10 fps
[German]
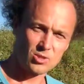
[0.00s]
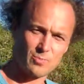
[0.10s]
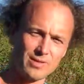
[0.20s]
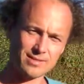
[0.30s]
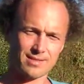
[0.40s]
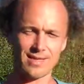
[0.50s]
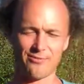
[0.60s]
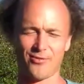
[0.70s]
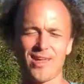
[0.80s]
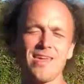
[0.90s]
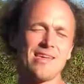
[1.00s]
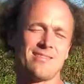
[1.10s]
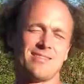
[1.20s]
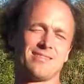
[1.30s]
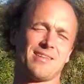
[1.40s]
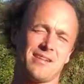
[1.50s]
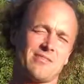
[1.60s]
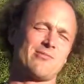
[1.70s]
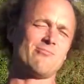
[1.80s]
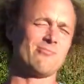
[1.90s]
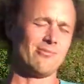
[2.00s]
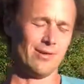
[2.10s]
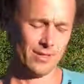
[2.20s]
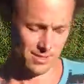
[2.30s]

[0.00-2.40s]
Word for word: bloß der Frieden in der Natur.